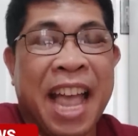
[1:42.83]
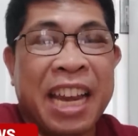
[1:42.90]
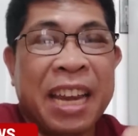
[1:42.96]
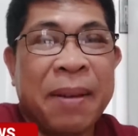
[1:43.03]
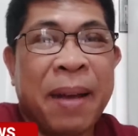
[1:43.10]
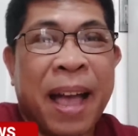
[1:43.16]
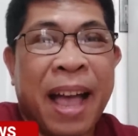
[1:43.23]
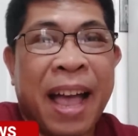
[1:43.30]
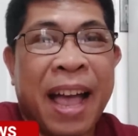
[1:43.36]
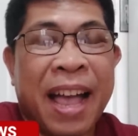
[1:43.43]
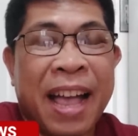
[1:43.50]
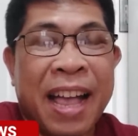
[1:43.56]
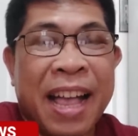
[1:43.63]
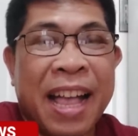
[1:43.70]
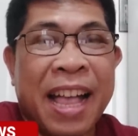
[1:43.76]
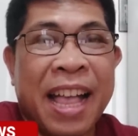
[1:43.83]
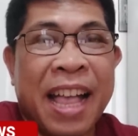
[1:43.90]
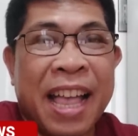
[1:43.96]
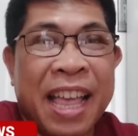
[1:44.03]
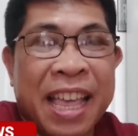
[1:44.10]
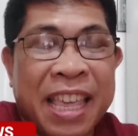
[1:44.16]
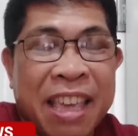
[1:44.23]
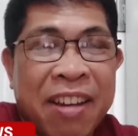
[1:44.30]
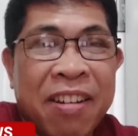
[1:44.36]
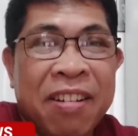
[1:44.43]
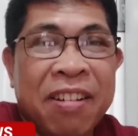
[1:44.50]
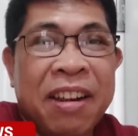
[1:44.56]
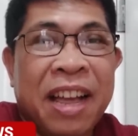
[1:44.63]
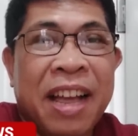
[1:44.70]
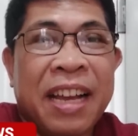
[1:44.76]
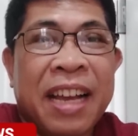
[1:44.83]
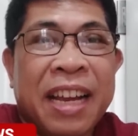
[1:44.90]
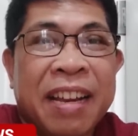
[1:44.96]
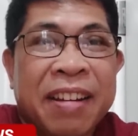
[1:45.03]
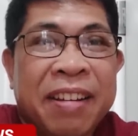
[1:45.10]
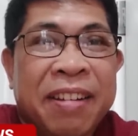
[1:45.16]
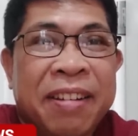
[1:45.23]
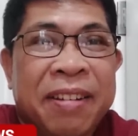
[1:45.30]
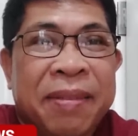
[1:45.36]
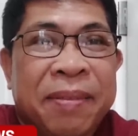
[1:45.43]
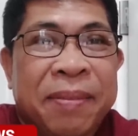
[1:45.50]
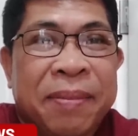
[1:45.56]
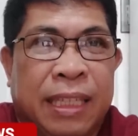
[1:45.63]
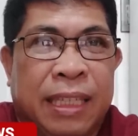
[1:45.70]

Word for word: Ah, di ba? Yun ang ano,